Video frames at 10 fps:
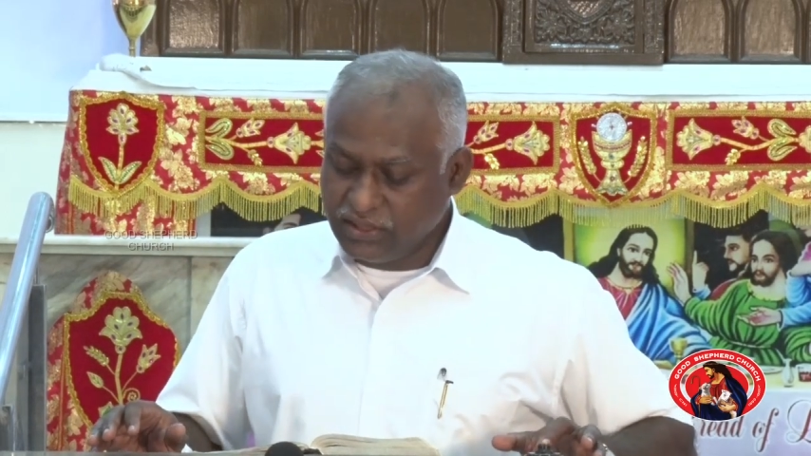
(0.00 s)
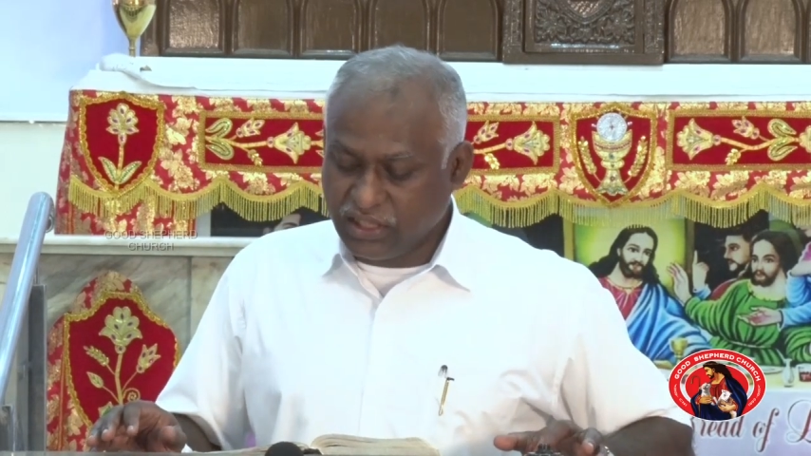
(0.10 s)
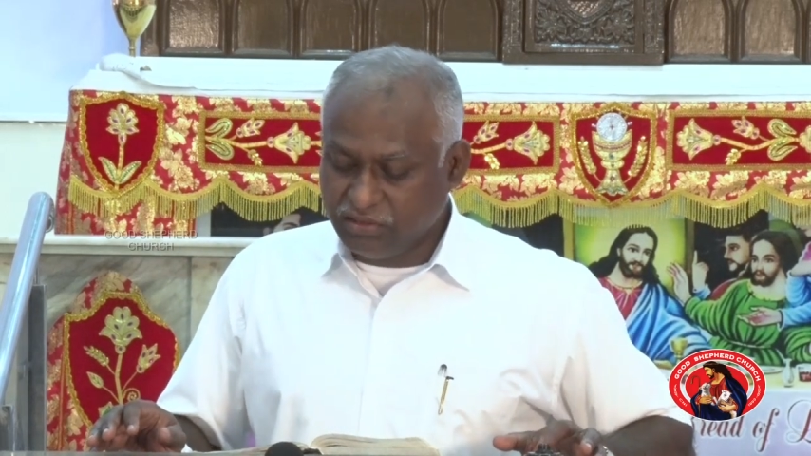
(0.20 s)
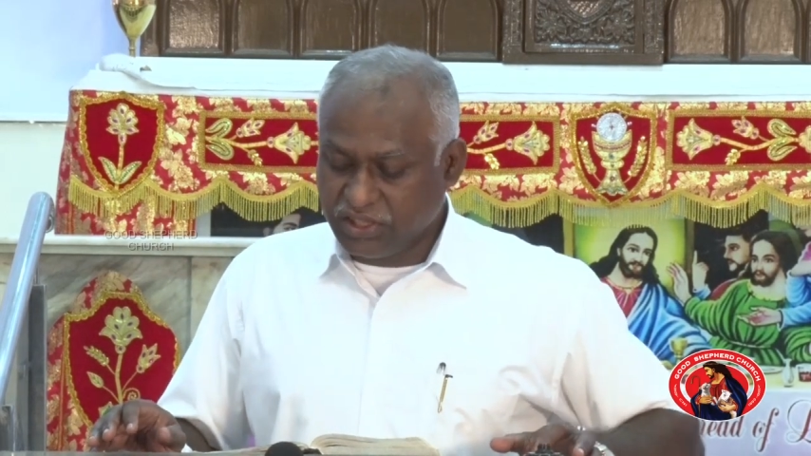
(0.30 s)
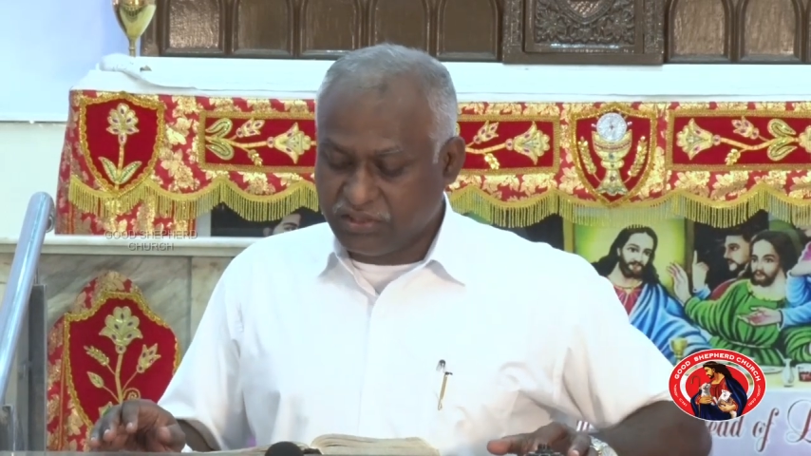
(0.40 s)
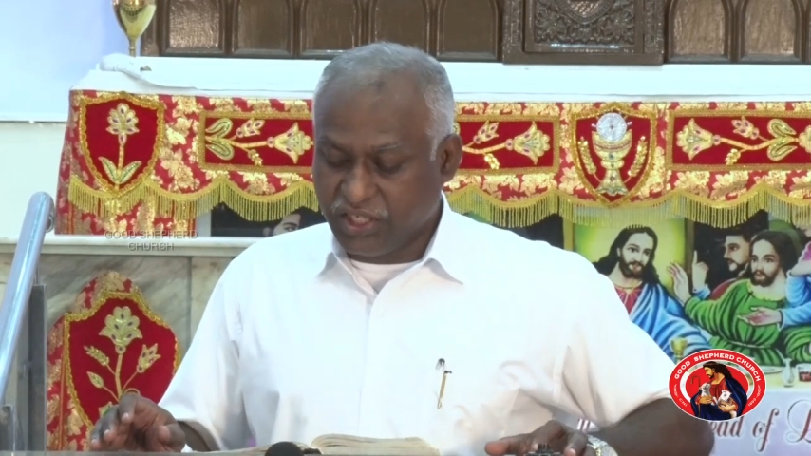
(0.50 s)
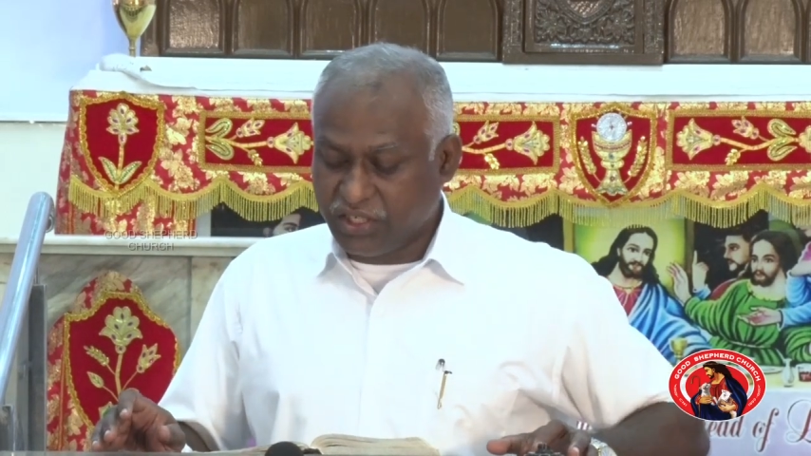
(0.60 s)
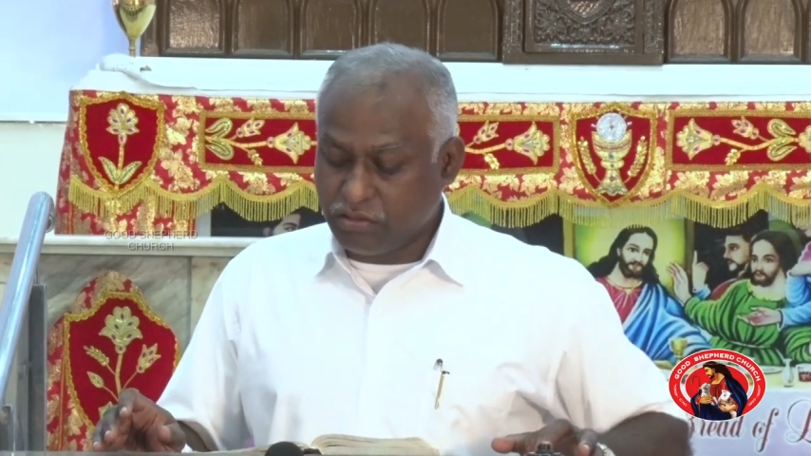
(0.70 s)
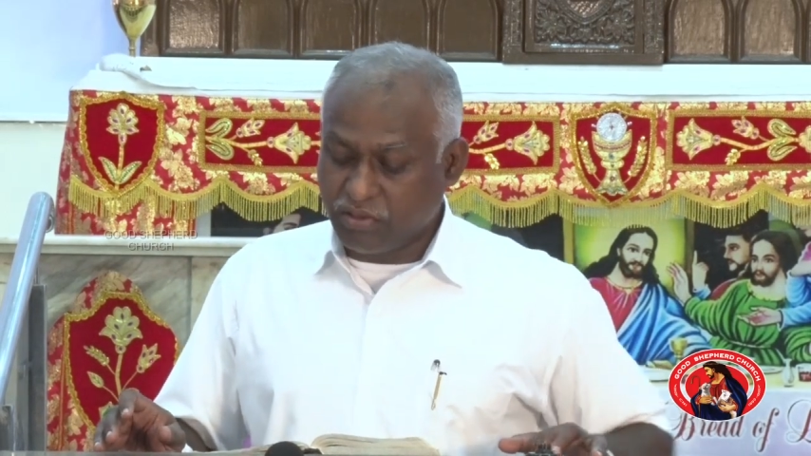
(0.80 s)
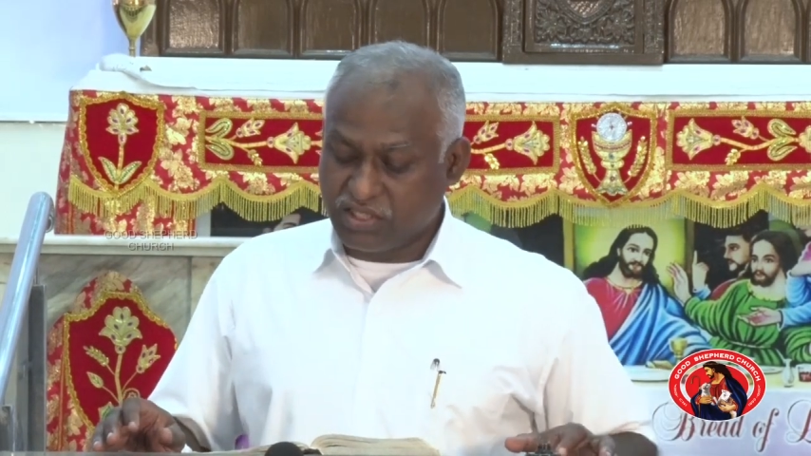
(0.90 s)
இருபத்தி
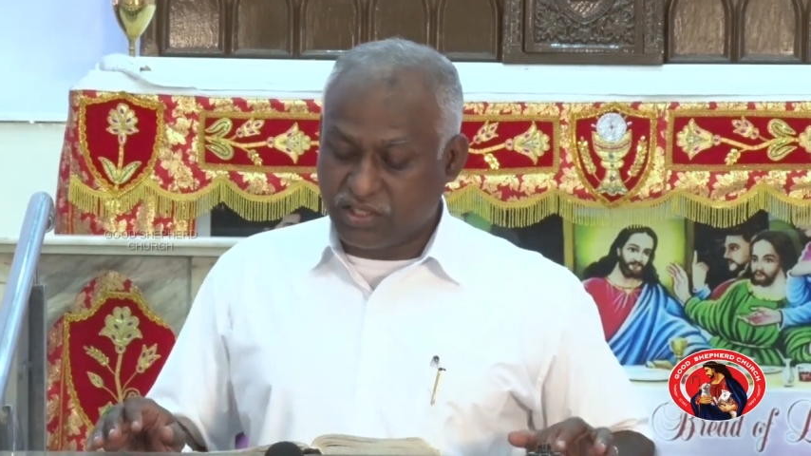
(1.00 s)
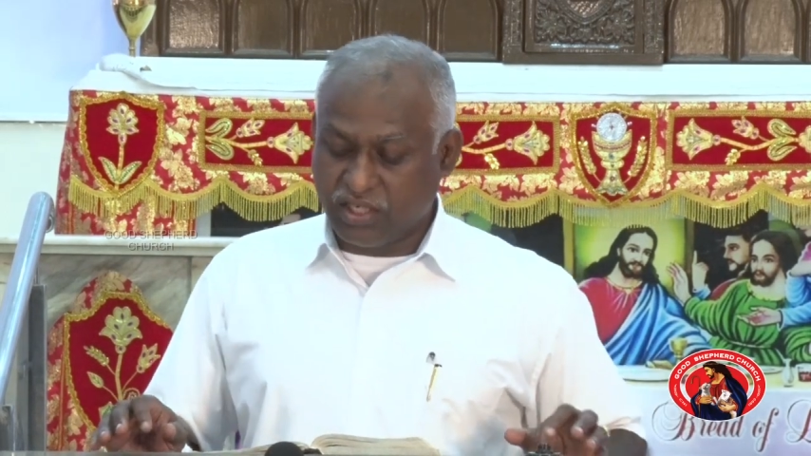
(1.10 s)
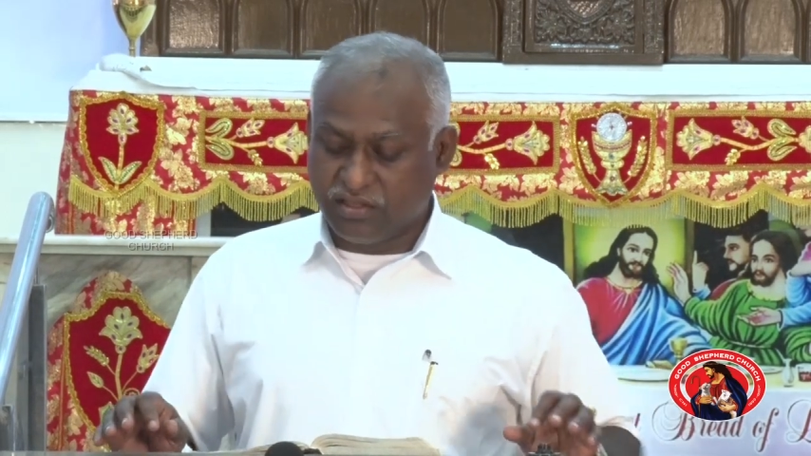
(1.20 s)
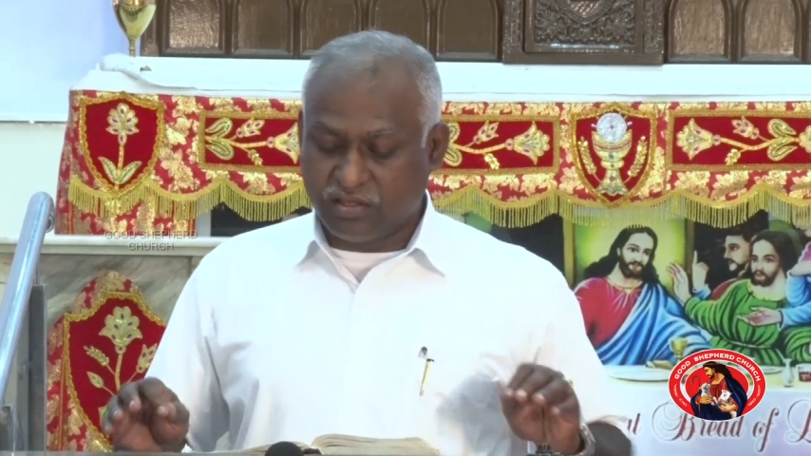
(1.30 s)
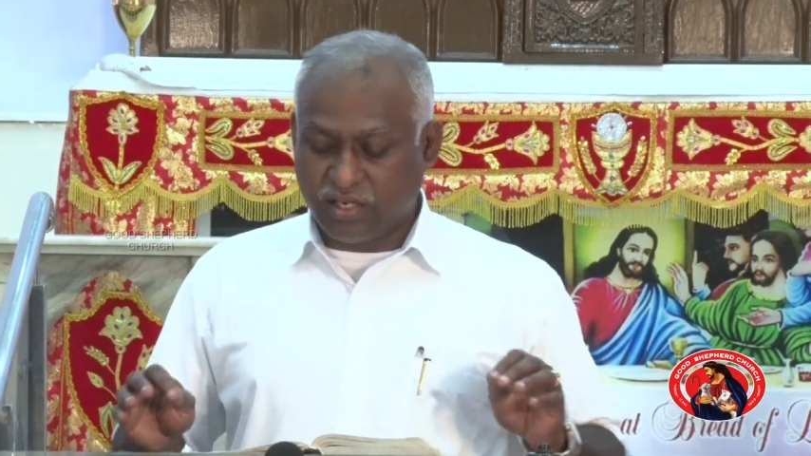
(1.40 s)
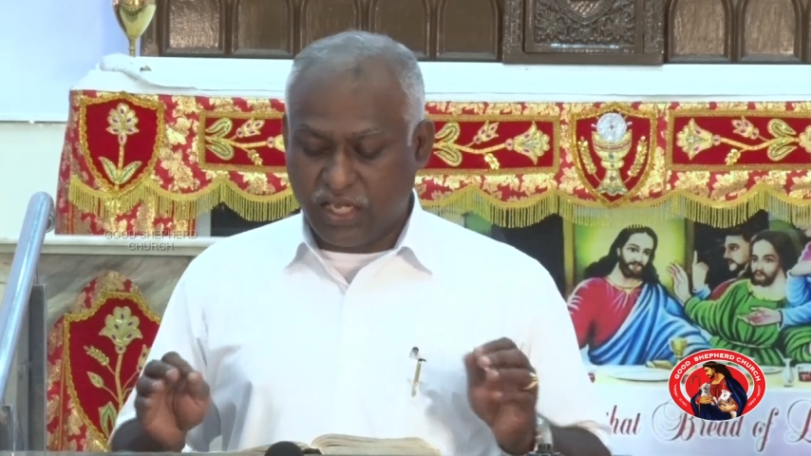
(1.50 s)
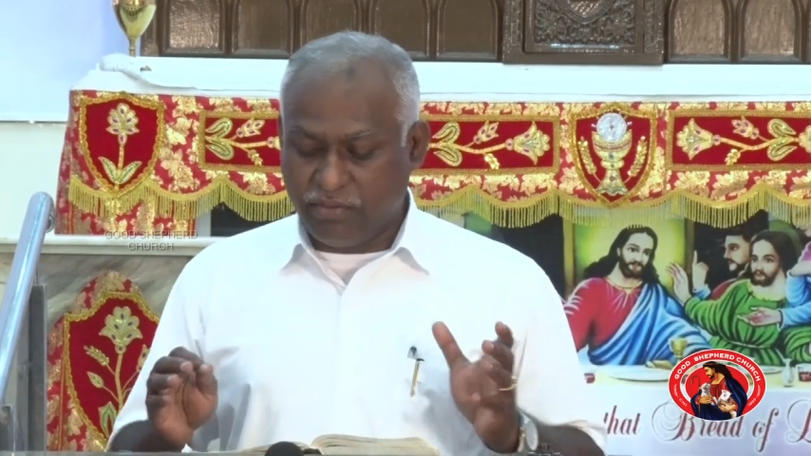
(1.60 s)
எட்டு வசனத்திலே